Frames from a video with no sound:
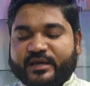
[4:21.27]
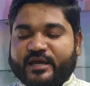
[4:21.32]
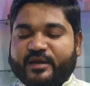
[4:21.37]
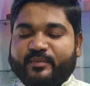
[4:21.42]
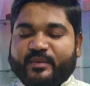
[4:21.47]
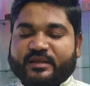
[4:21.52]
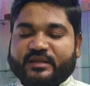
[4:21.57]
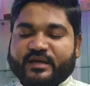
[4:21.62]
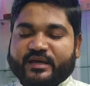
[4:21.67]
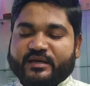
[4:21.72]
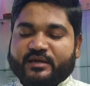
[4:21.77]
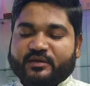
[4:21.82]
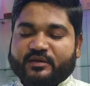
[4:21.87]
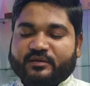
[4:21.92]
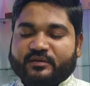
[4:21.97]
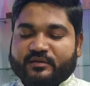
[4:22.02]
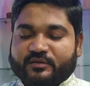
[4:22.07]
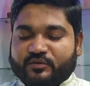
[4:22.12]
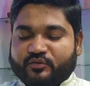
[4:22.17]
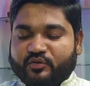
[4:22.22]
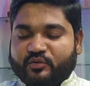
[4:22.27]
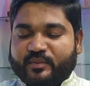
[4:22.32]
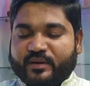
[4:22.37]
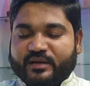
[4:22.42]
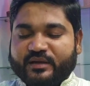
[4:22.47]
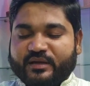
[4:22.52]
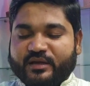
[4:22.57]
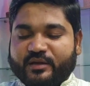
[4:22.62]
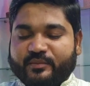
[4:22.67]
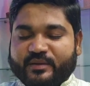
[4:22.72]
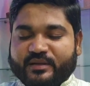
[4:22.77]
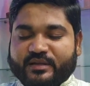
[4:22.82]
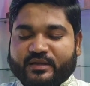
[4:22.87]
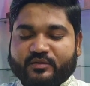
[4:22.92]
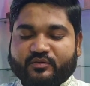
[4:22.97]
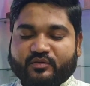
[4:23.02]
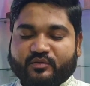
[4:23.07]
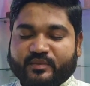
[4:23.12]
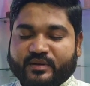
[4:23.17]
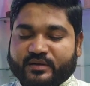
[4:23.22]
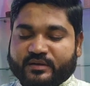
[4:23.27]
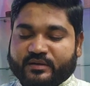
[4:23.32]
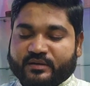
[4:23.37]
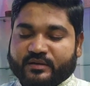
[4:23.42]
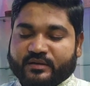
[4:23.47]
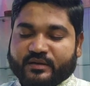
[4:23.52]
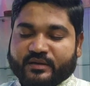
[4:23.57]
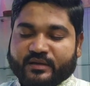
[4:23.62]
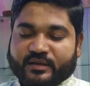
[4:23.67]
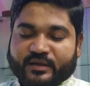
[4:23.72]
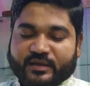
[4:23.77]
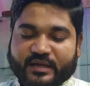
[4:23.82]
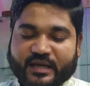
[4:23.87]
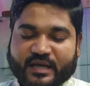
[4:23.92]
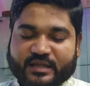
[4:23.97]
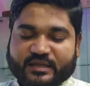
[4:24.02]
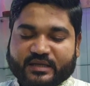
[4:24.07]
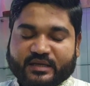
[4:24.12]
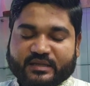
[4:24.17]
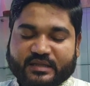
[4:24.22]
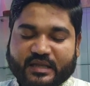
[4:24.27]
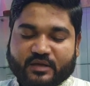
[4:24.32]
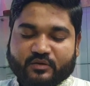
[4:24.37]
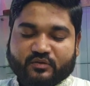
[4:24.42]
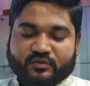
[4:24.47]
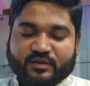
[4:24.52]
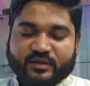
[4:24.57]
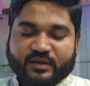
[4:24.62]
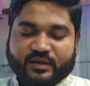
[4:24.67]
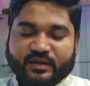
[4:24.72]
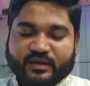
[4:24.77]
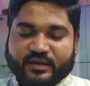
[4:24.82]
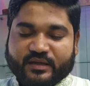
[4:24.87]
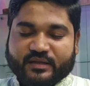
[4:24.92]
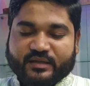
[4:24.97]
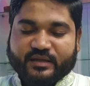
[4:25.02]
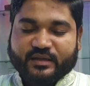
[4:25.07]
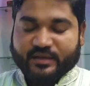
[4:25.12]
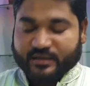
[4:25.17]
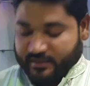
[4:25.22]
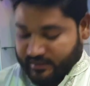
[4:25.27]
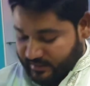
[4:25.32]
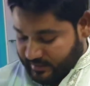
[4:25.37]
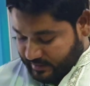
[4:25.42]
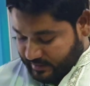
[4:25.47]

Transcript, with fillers: এই মাথায় দুইবার এ মাথায় দুইবার হাতের তালুতে এদিকে